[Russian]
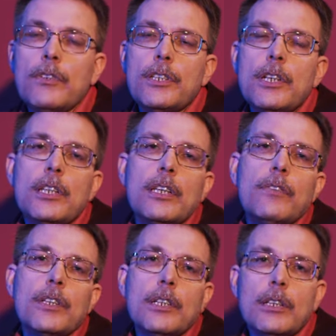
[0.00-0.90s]
в 10-е и
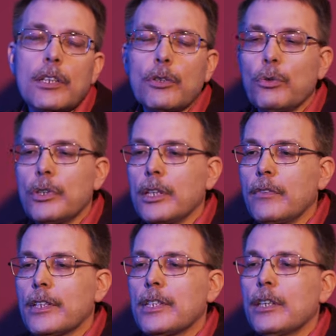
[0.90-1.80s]
20-е годы
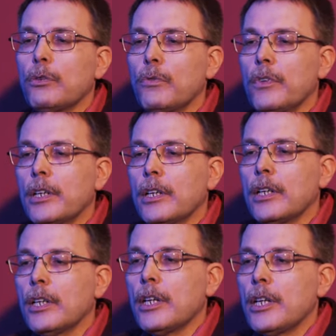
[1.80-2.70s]
20 века